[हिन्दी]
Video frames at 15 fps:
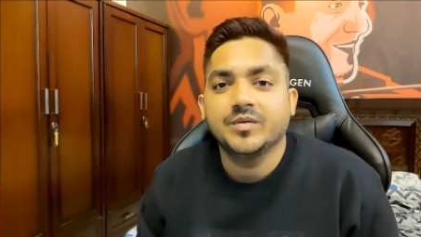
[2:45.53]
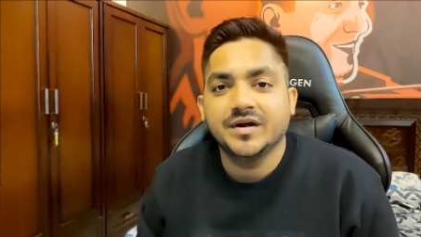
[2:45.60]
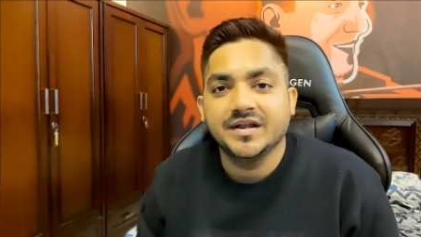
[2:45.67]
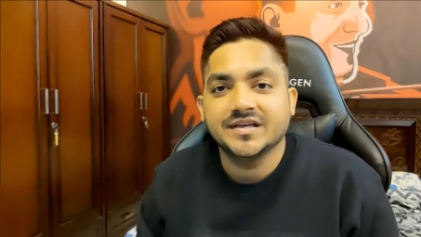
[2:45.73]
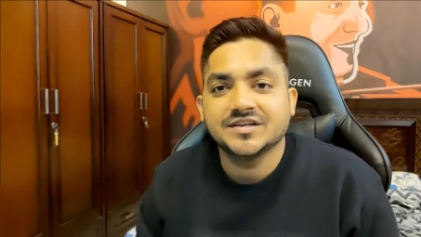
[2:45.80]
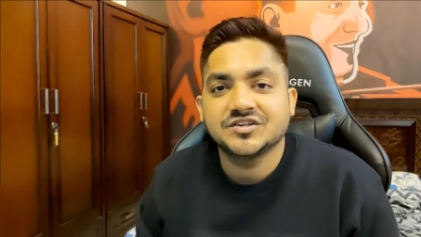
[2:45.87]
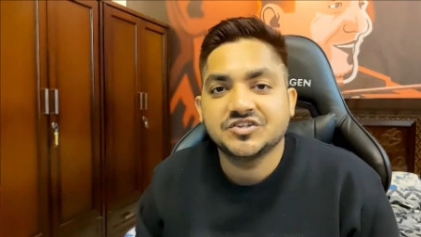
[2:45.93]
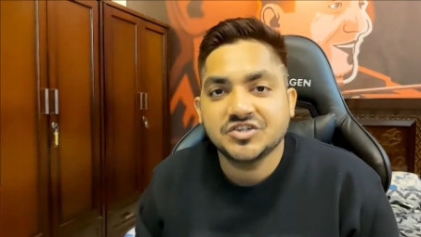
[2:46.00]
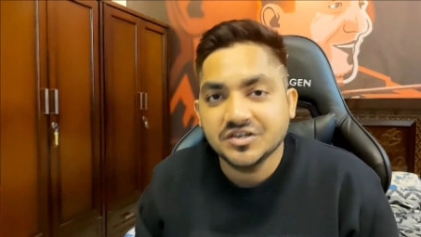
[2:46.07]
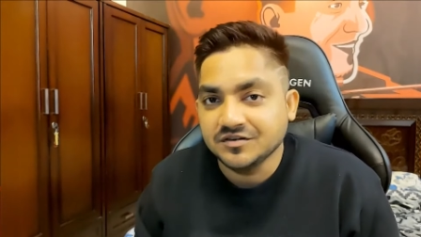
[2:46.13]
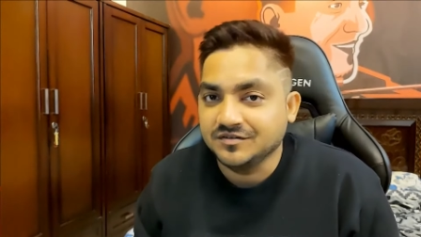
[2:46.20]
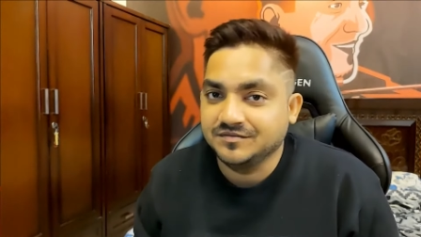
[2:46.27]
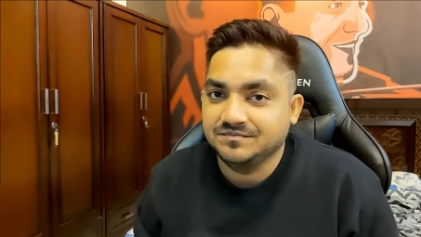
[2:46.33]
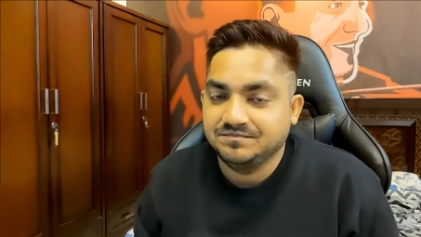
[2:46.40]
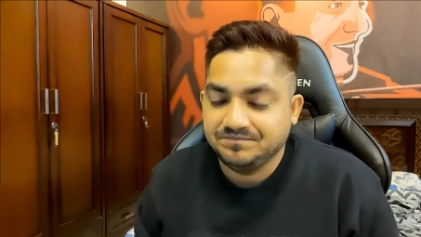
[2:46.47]

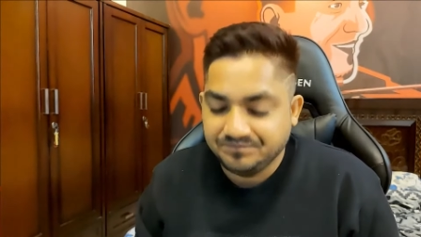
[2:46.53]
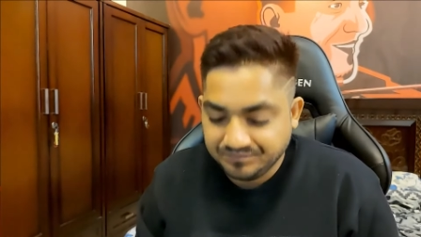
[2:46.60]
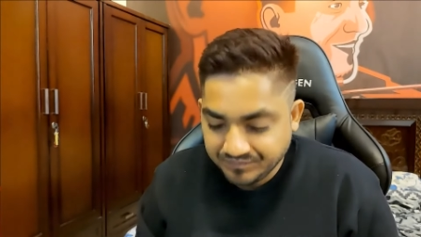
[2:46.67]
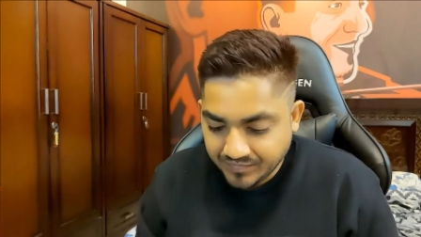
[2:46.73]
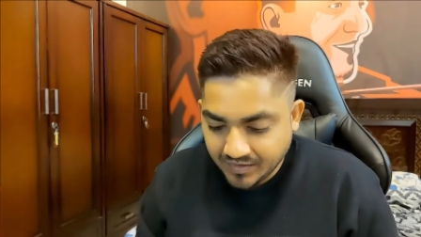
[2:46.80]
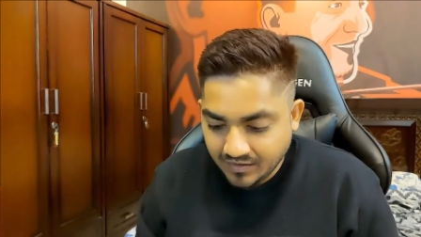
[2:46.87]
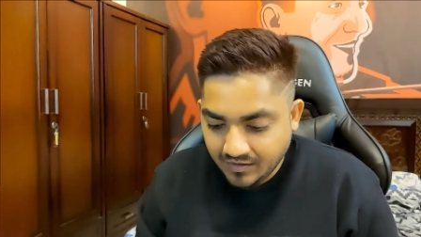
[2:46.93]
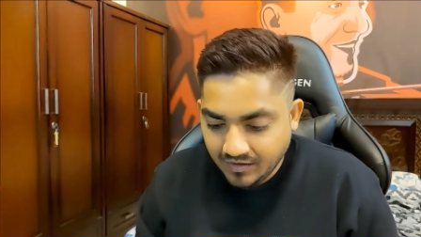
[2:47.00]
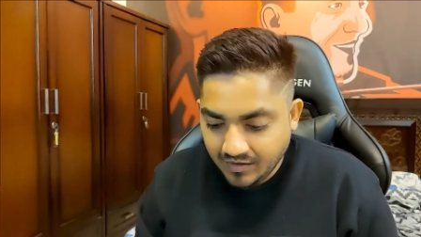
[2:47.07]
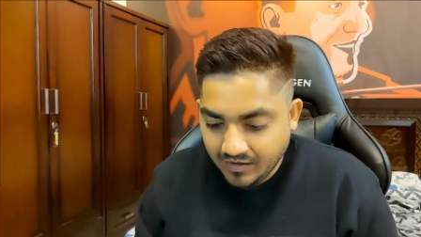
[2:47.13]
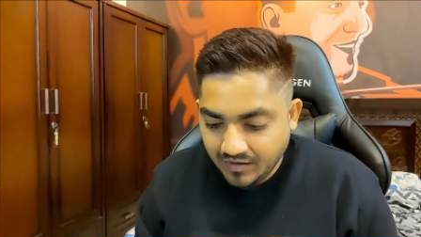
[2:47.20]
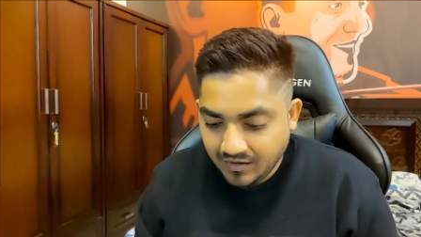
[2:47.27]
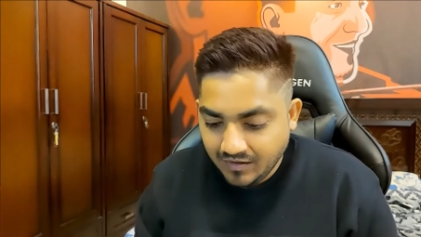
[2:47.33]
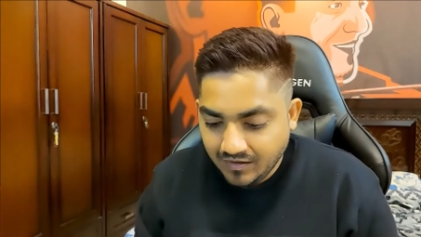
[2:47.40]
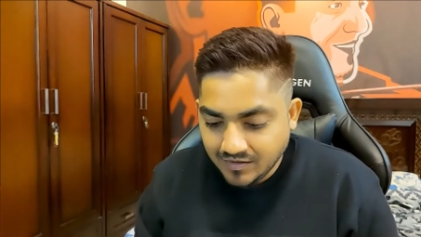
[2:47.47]
प्रडिक्शन
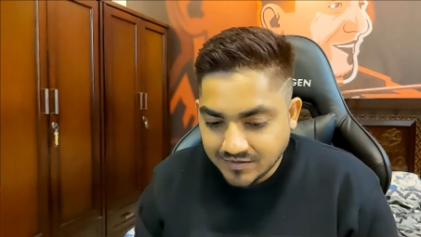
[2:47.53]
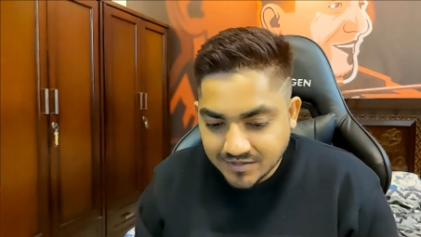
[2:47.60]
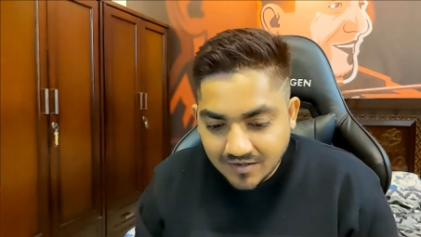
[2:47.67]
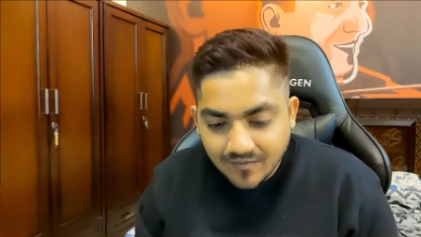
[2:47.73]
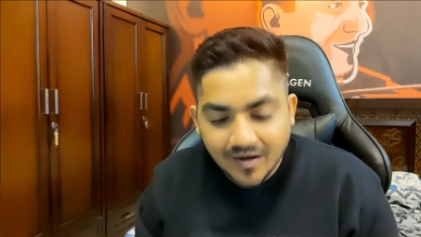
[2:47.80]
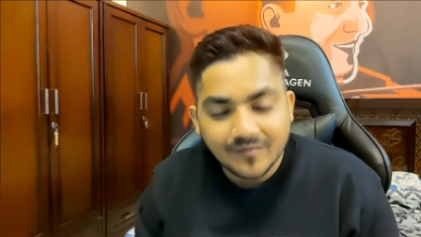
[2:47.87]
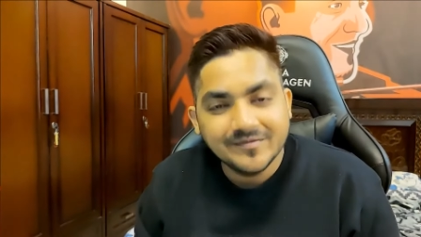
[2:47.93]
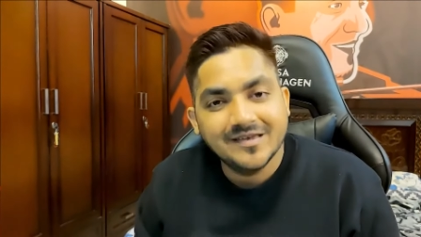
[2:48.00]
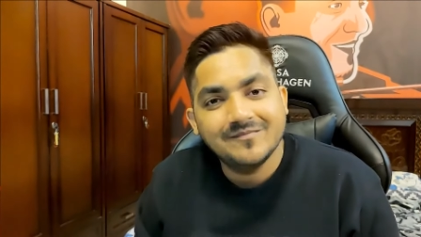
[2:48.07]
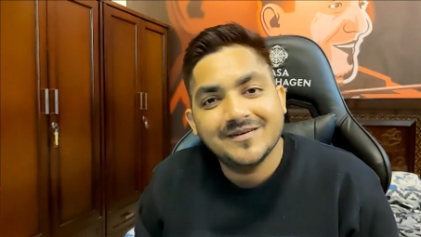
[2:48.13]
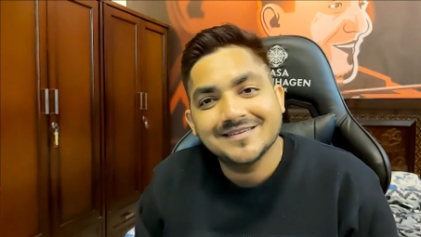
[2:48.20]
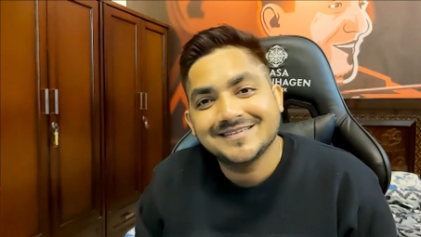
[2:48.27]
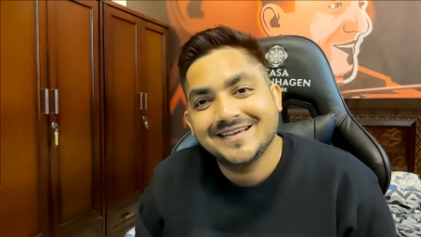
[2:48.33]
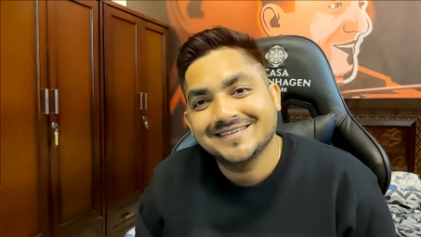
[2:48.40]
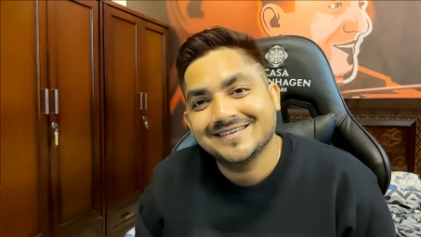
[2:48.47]
जब आपके
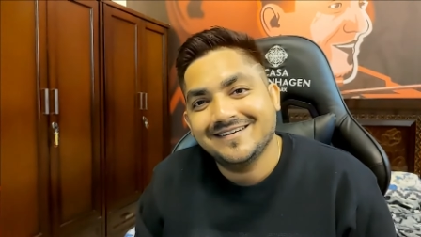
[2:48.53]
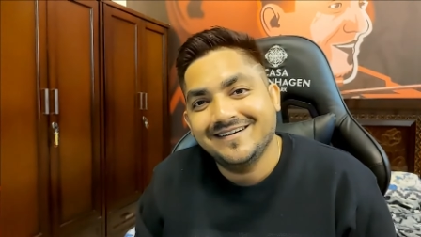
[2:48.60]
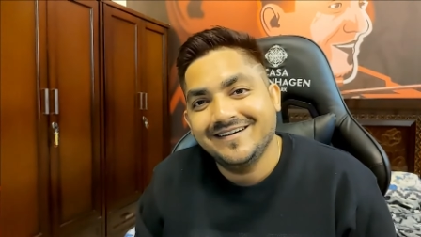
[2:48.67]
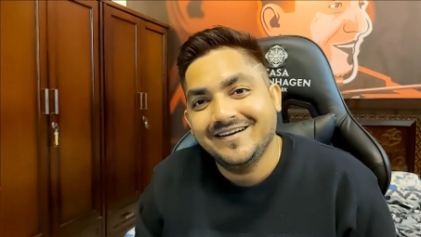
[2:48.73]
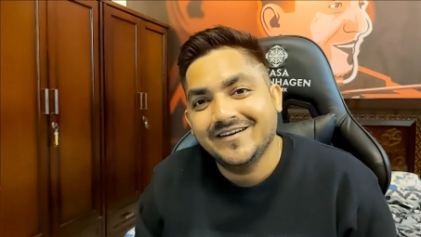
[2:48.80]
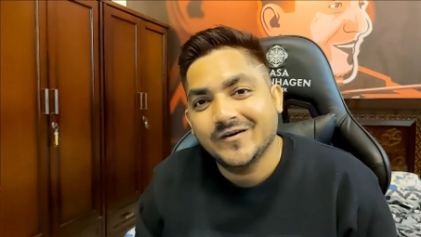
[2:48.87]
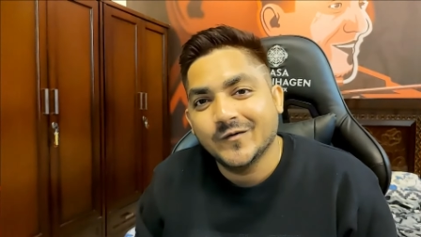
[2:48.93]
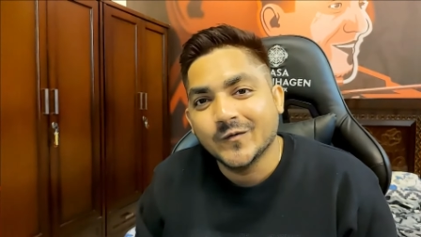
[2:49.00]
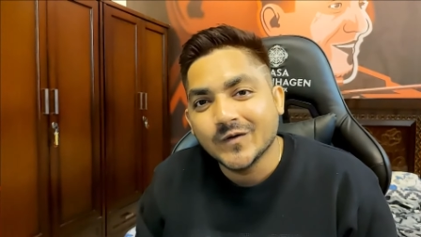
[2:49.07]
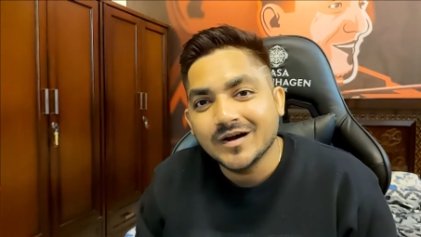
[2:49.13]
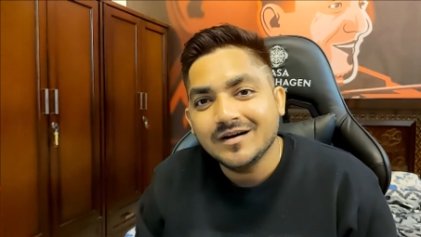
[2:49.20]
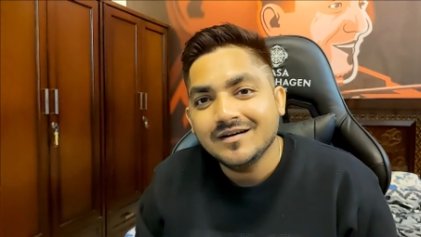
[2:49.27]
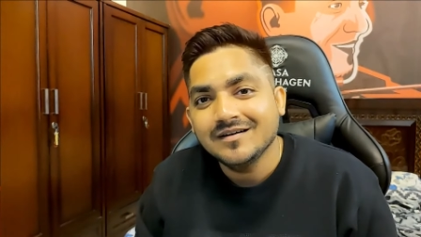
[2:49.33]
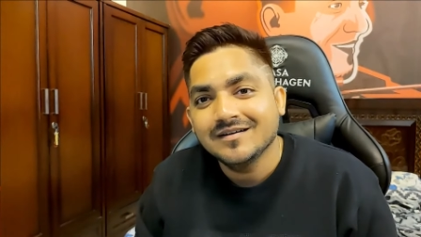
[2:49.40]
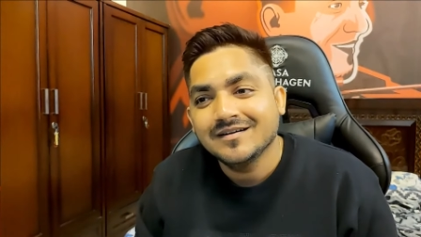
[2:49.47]
पास ये सारा डेटा
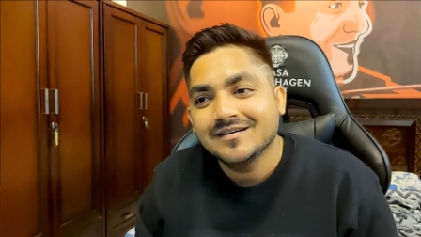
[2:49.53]
होगा